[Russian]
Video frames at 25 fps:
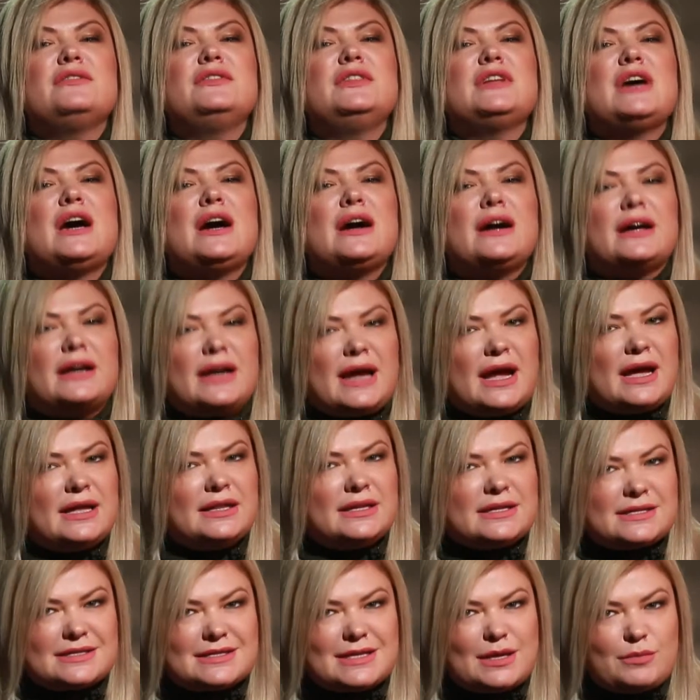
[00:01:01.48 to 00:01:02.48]
не на
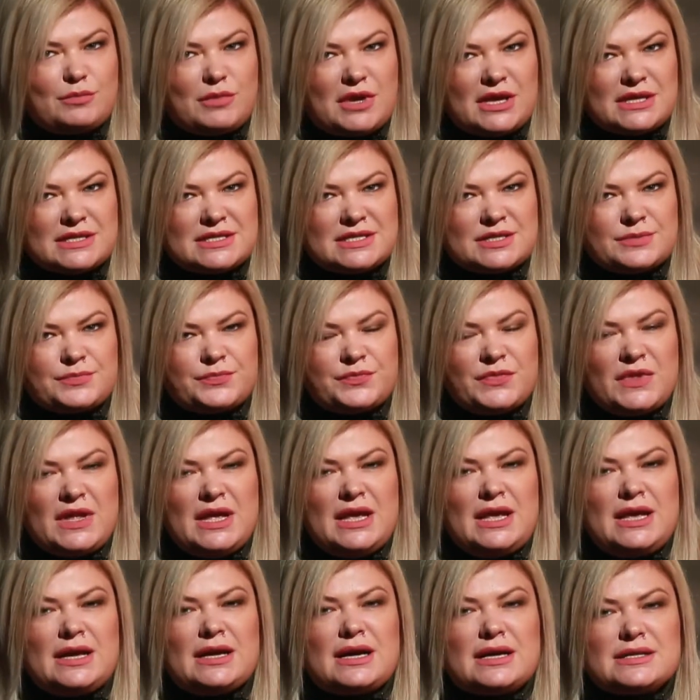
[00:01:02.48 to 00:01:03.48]
окраинах, заметьте.
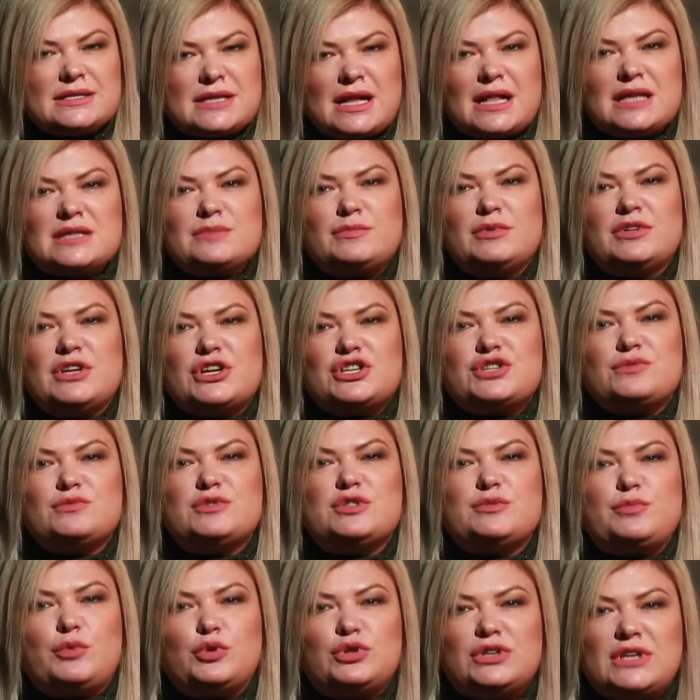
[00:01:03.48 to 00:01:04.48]
Казалось бы, нашим
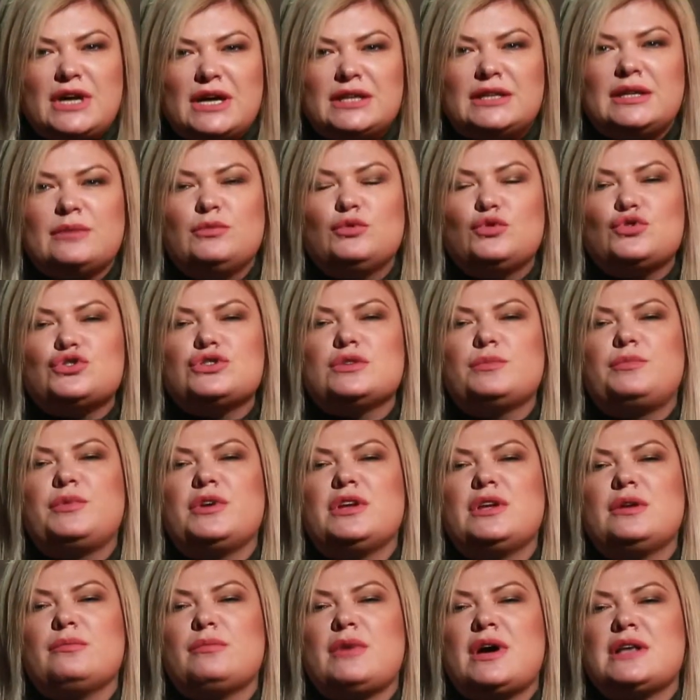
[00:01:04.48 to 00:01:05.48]
депутатам нужно
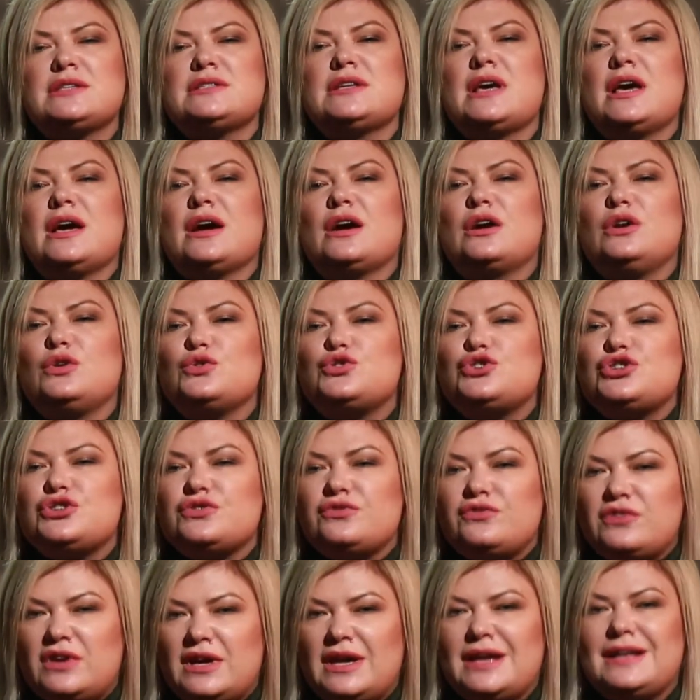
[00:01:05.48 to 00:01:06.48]
принимать
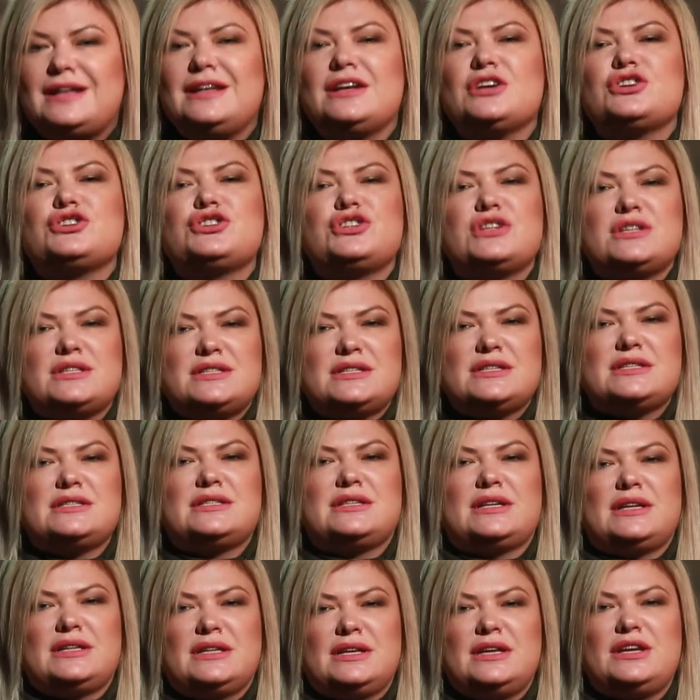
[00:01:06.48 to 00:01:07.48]
ключевые для жизни
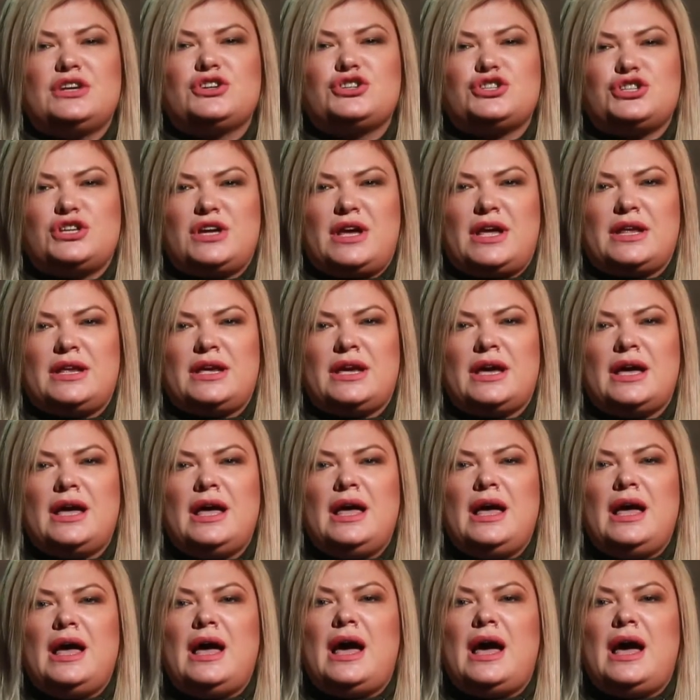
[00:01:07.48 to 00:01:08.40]
страны решения.